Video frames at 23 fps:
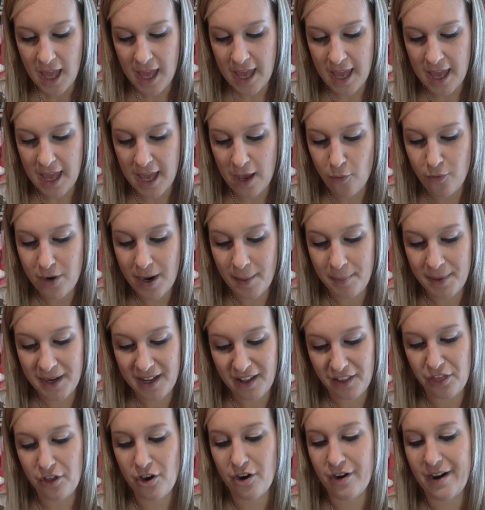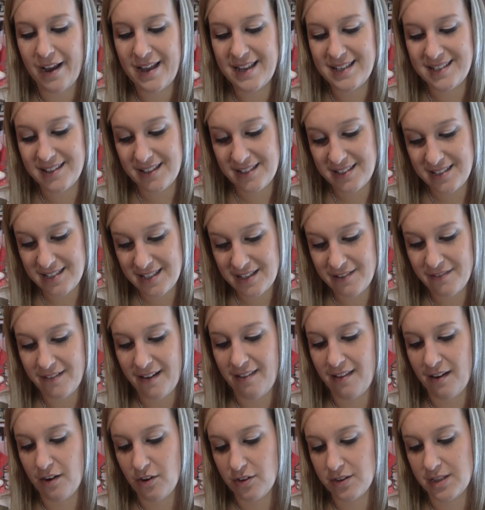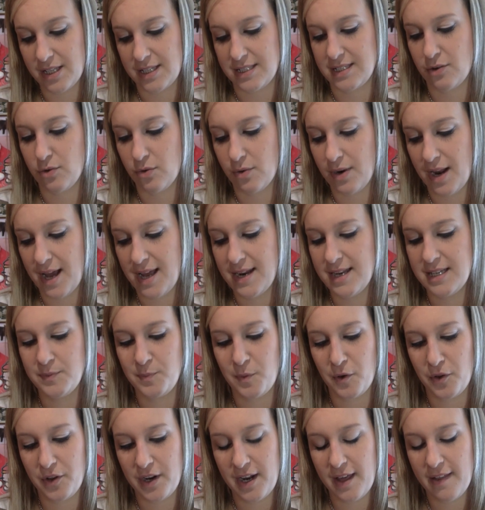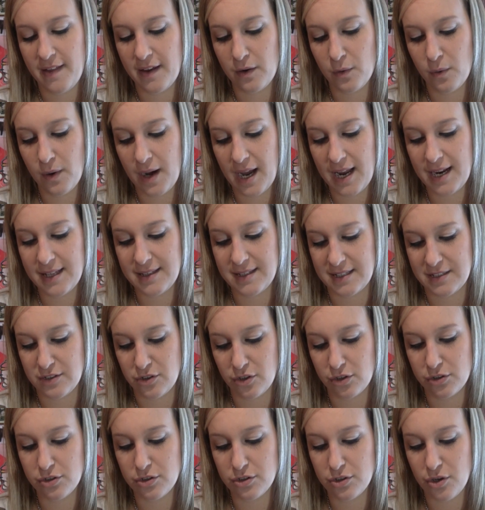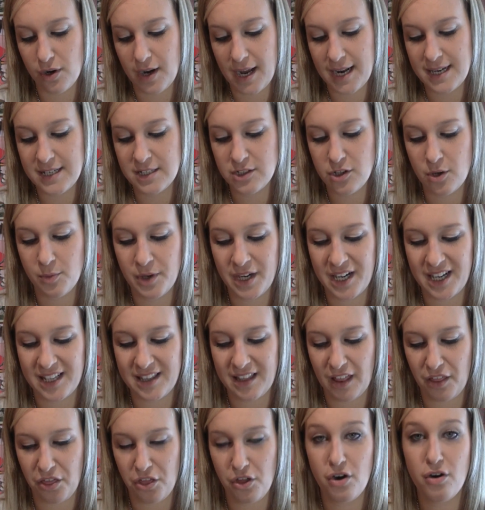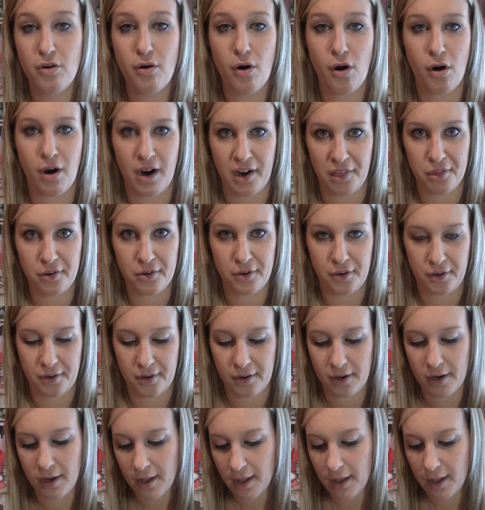Eh, una aplicación excesiva de gotas seculares podría dar lugar a trastornos locales como irritación o ardor.